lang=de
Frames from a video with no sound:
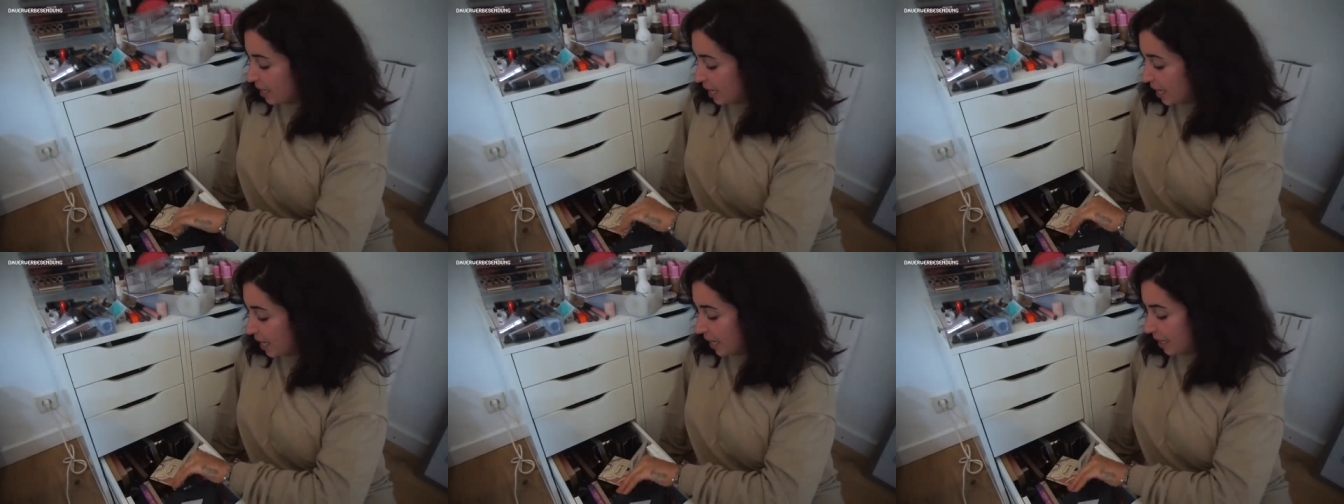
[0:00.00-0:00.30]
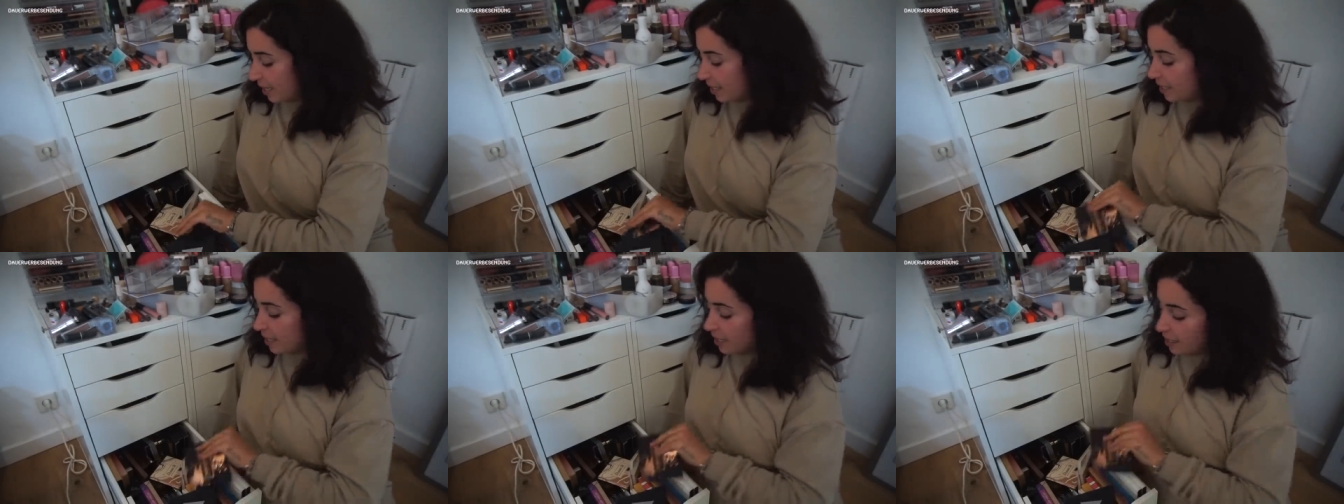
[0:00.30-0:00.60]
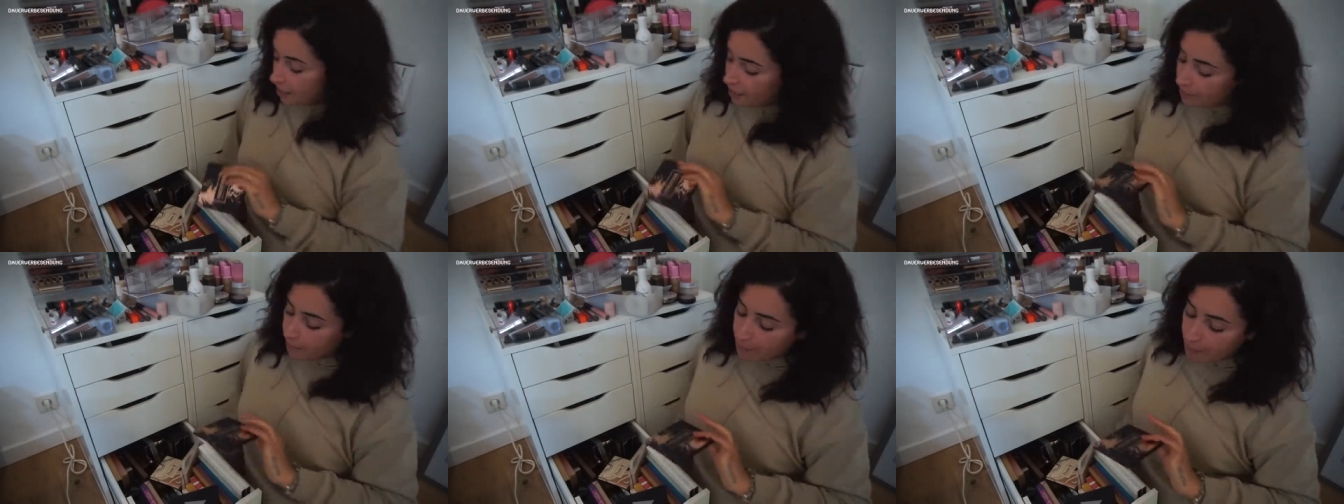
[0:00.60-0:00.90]
Ich
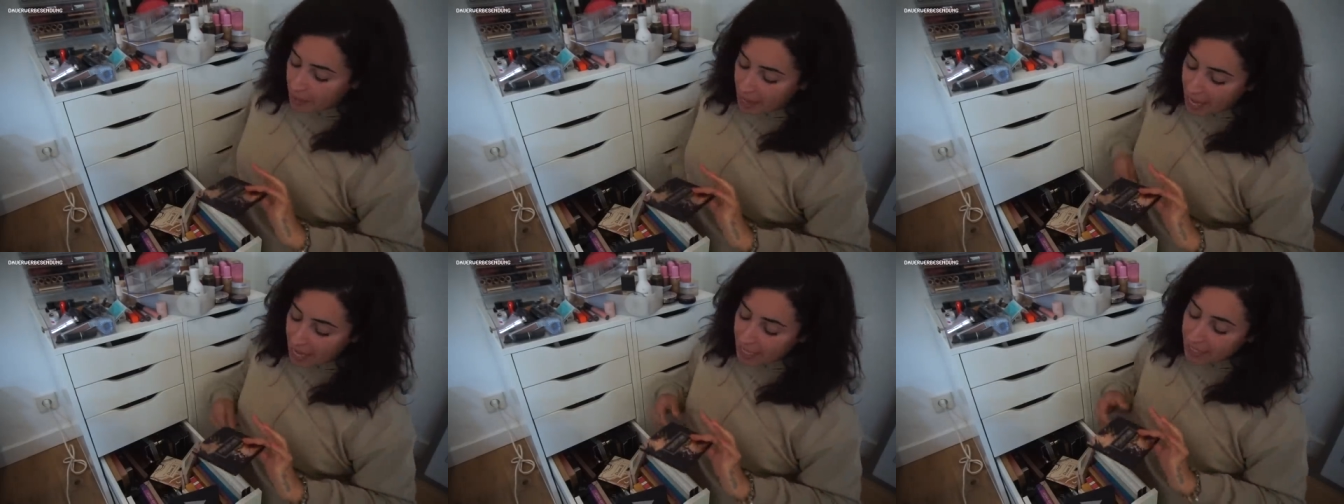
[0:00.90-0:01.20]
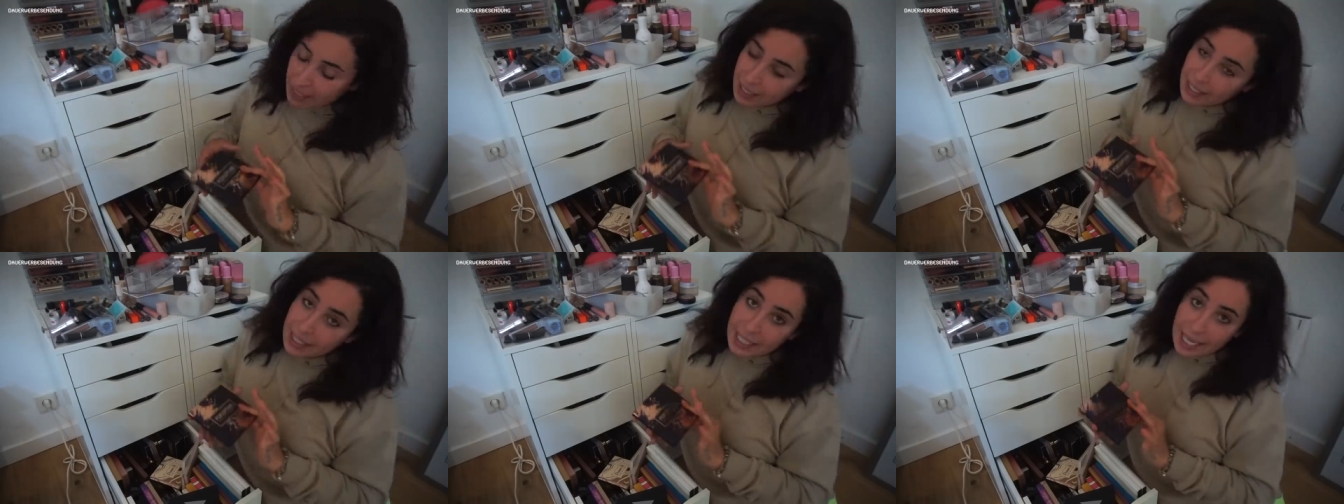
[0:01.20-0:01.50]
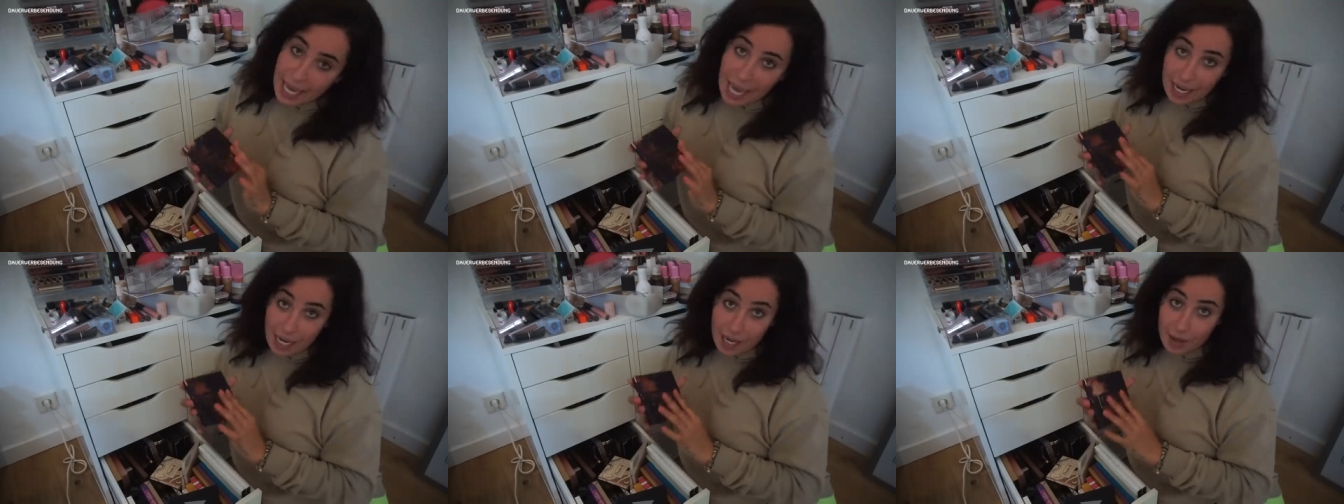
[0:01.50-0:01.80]
mag
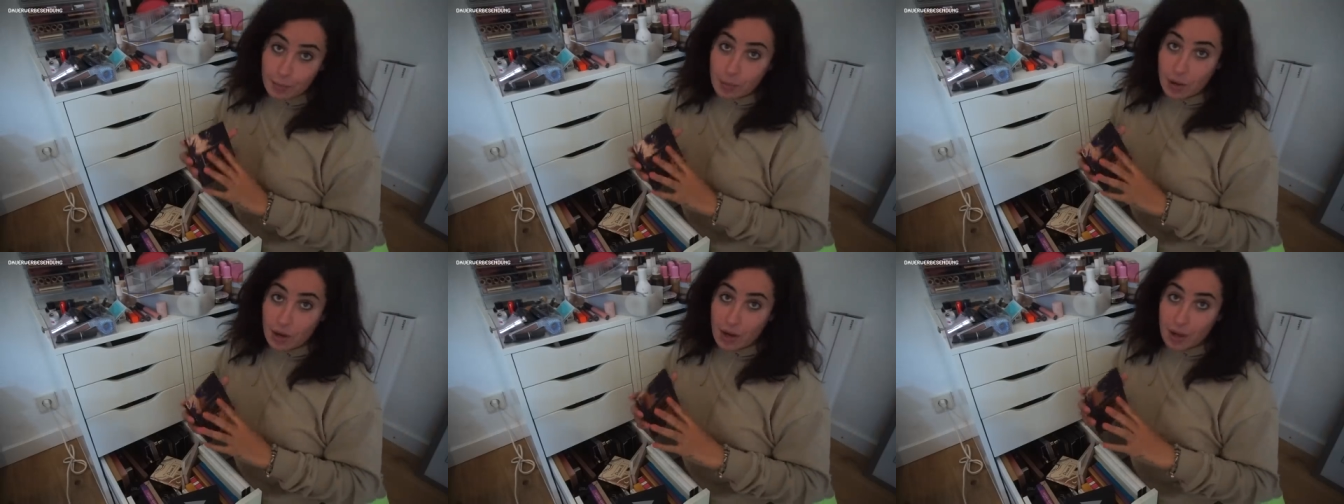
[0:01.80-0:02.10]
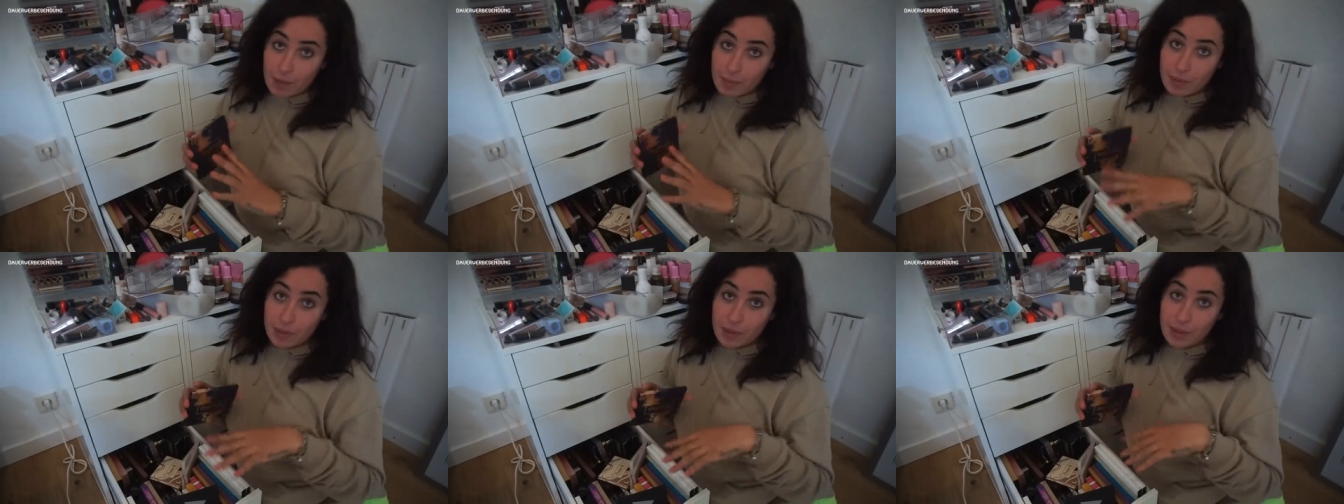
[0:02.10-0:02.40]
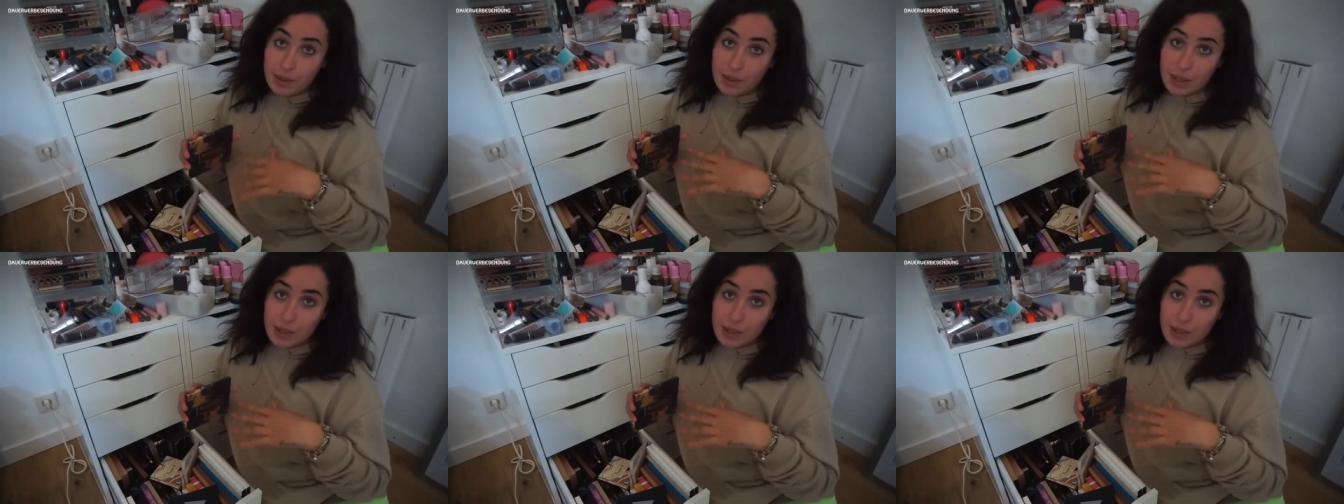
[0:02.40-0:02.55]
Colourpop.